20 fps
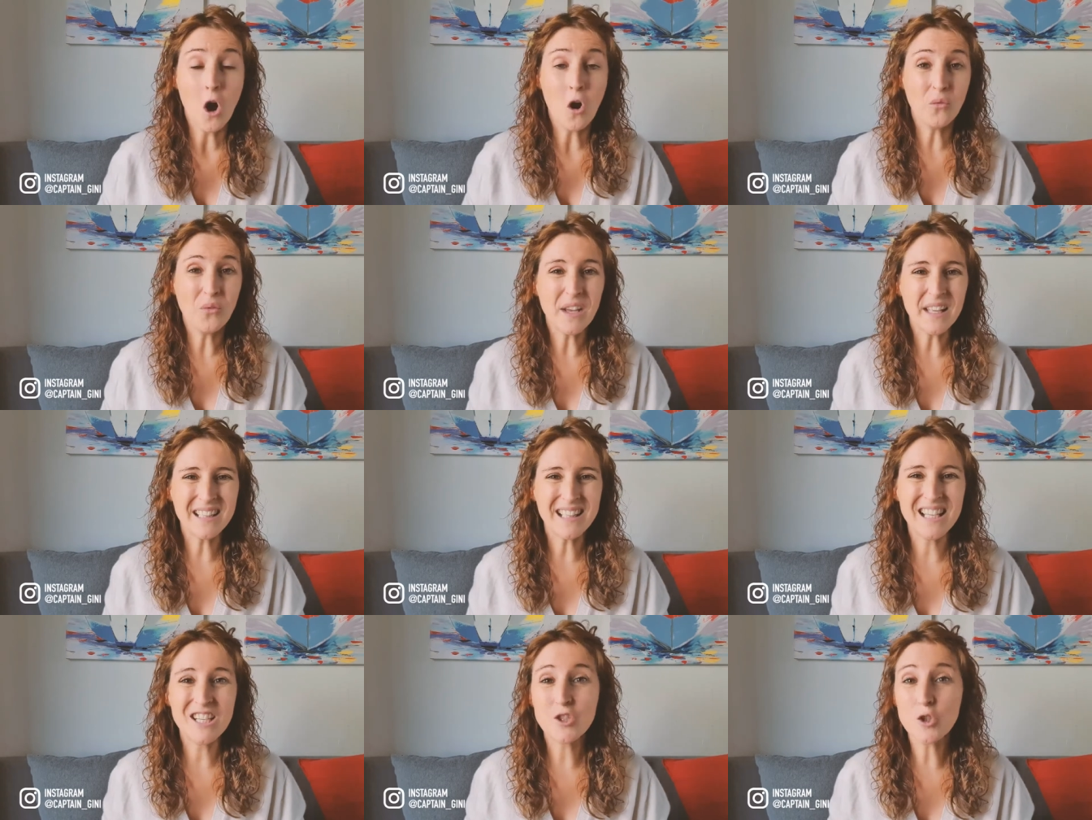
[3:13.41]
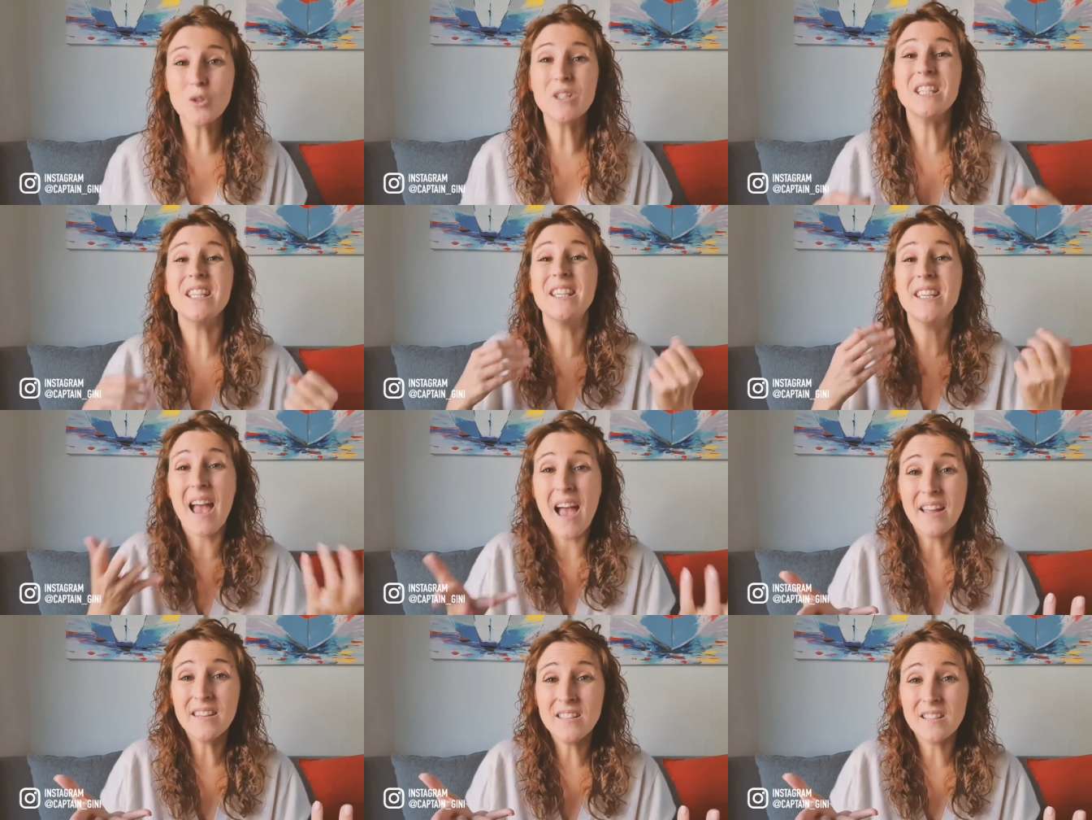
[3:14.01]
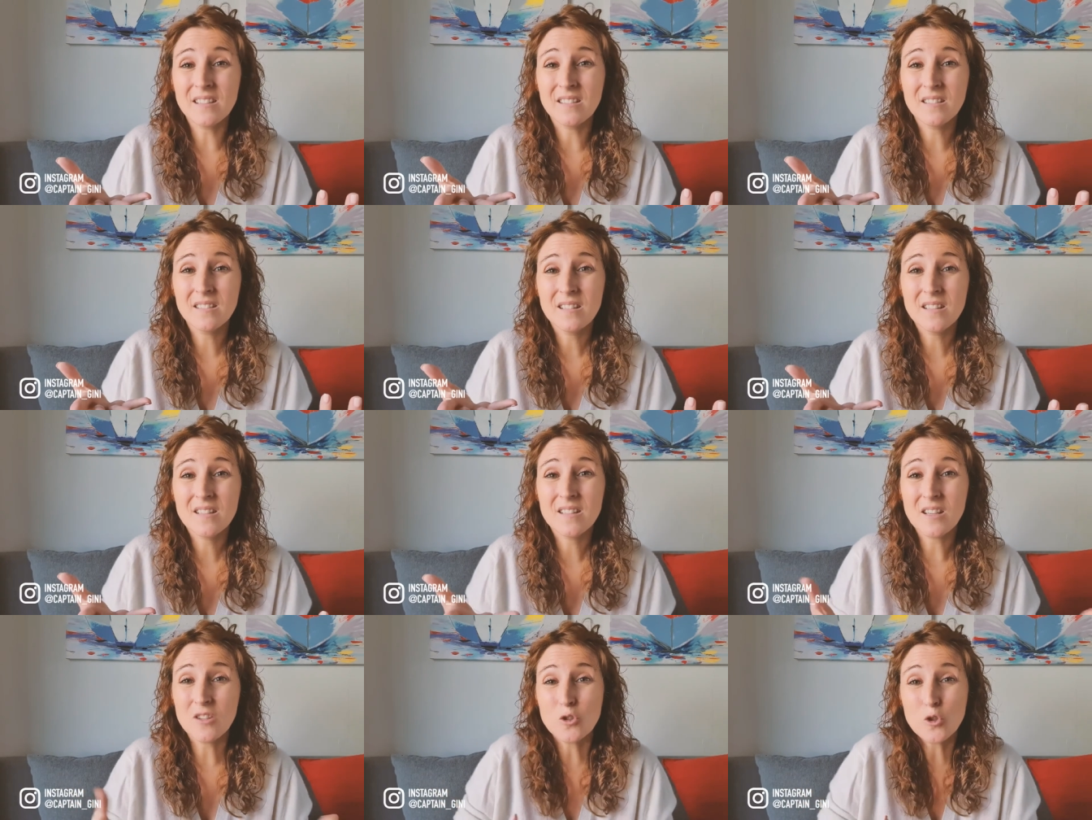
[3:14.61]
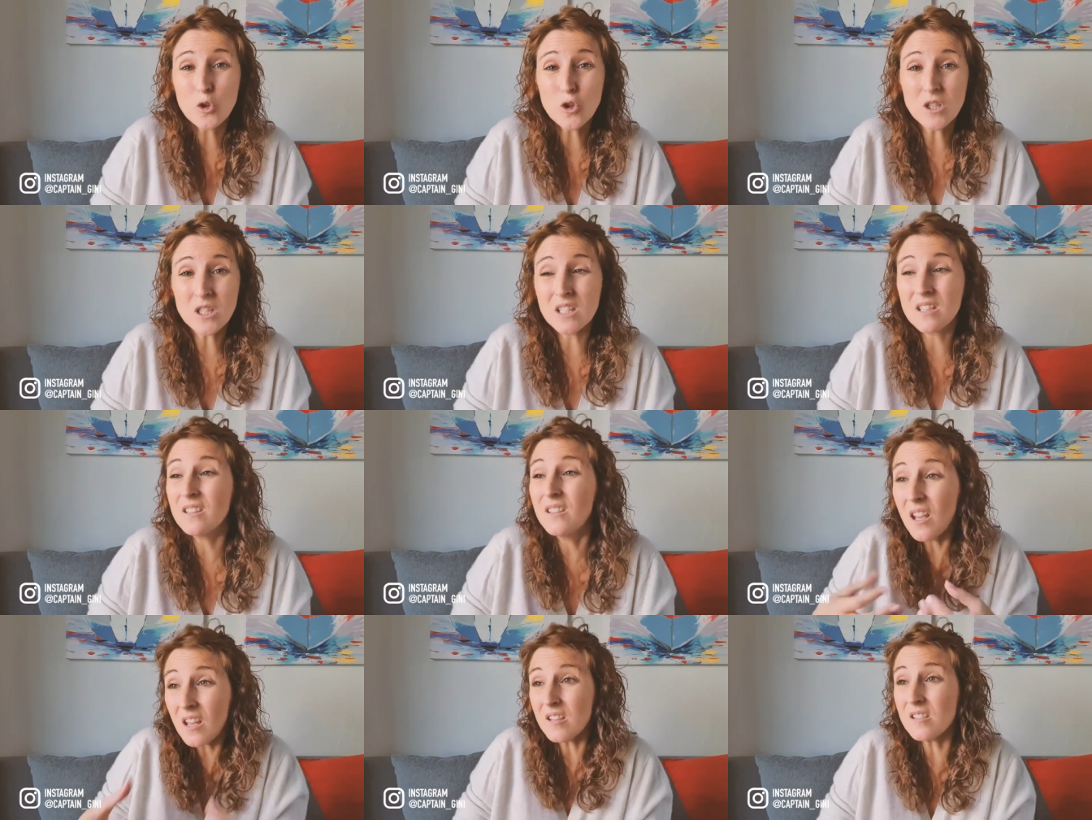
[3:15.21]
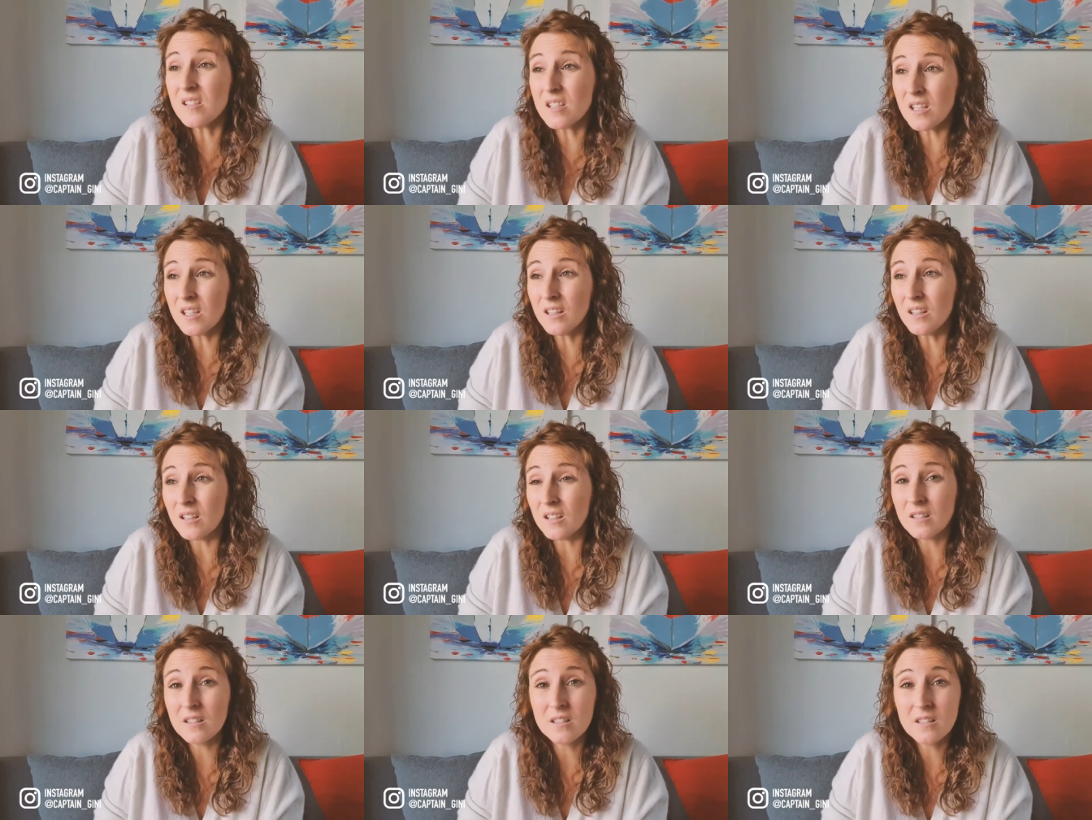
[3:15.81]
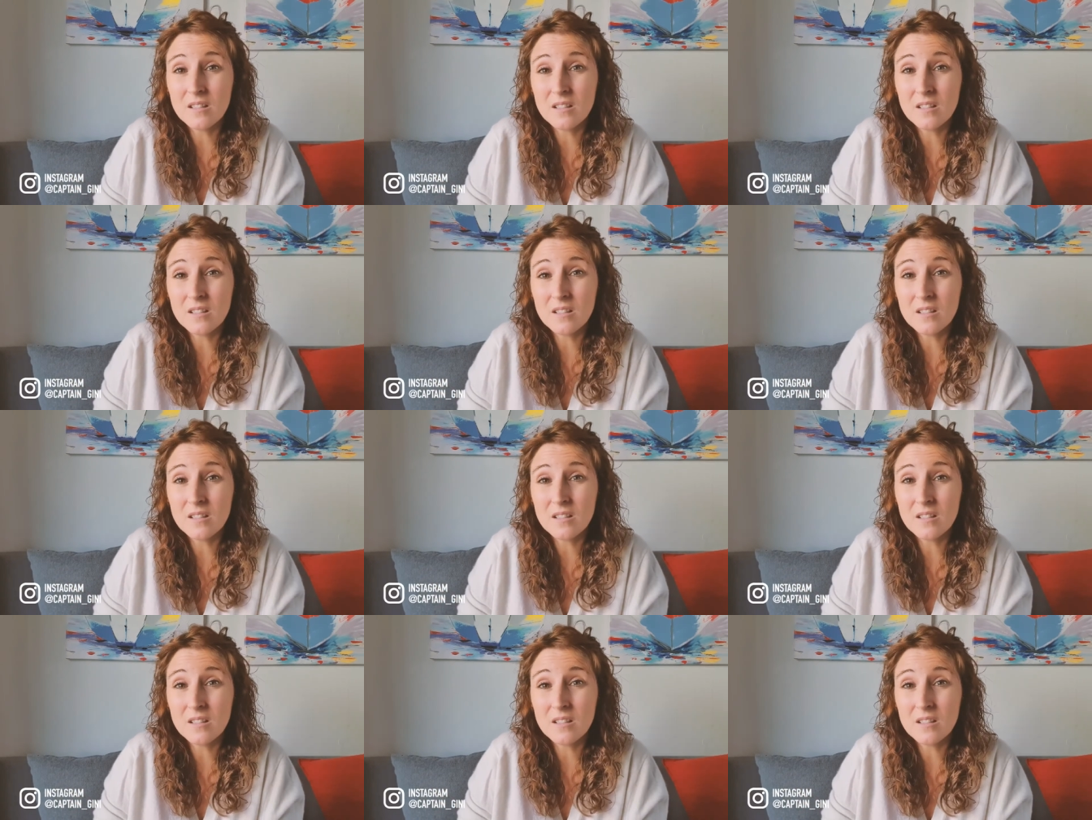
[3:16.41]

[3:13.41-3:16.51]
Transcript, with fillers: En fait, les gens qui gagnent, c'est ceux qui décident